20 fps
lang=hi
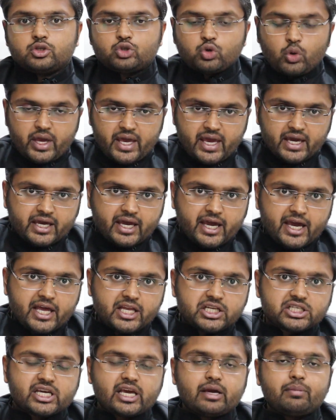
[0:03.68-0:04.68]
जो एक
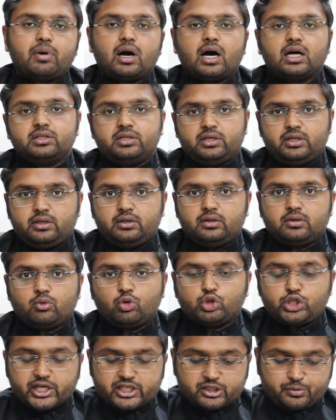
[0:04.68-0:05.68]
एज के बाद ही
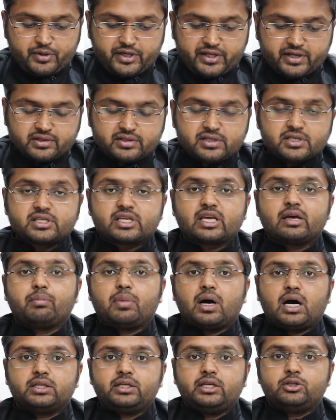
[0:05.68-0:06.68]
कुछ एक्सपीरियंसेस के
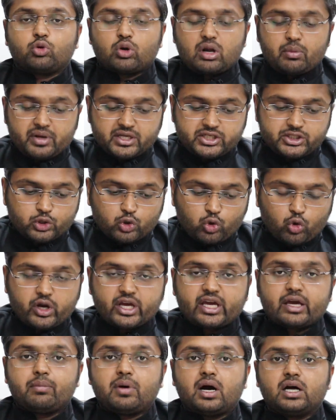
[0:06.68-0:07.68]
बाद ही थोड़ा मेच्योर
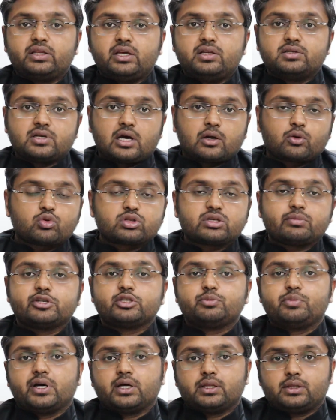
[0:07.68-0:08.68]
होने के बाद ही इंसान को
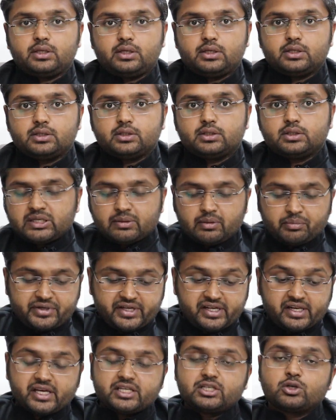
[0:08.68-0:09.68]
समझ में आती हैं जब हम
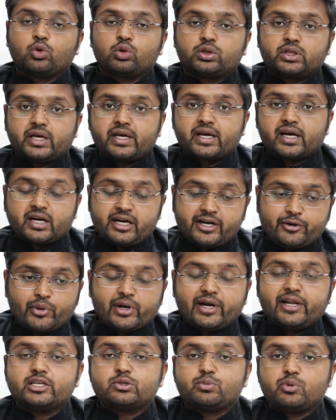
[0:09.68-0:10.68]
टीनेजर होते हैं या अर्ली
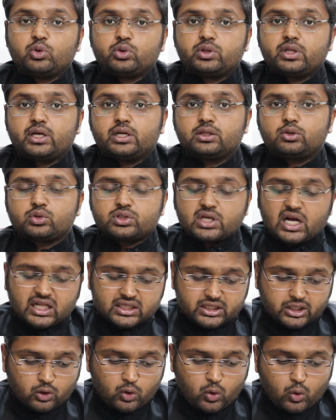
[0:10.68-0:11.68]
ट्वेंटीज़ में होते हैं तो
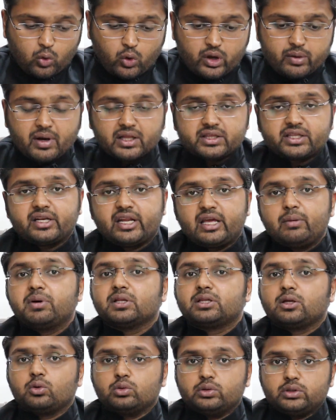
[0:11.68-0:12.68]
ज़्यादातर लोगों को ये बातें नहीं
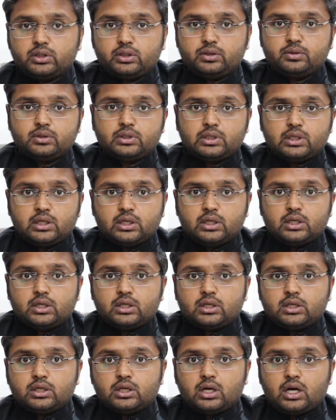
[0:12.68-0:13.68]
पता होती
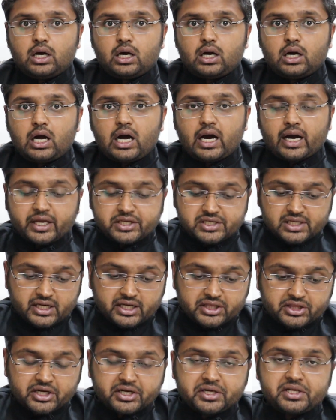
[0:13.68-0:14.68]
आगे
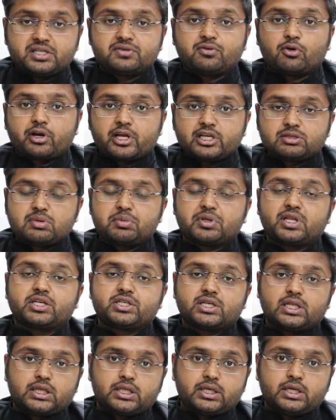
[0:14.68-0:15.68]
चल के थर्टीज़ फोर्टीज़ में
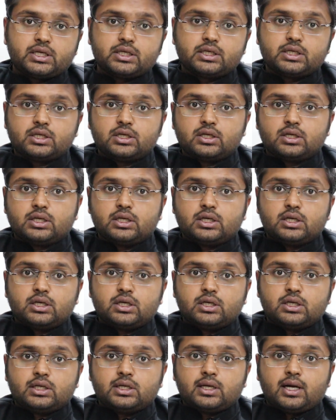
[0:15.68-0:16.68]
पता चलती हैं
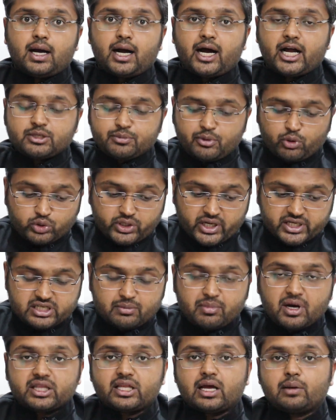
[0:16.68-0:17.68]
आज मैं कुछ
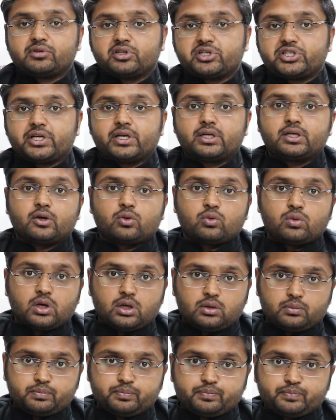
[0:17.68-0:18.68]
ऐसी बातें आपसे शेयर
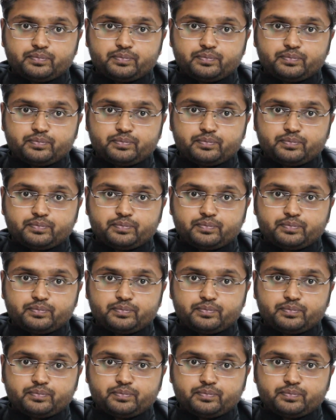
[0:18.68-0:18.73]
करूँगा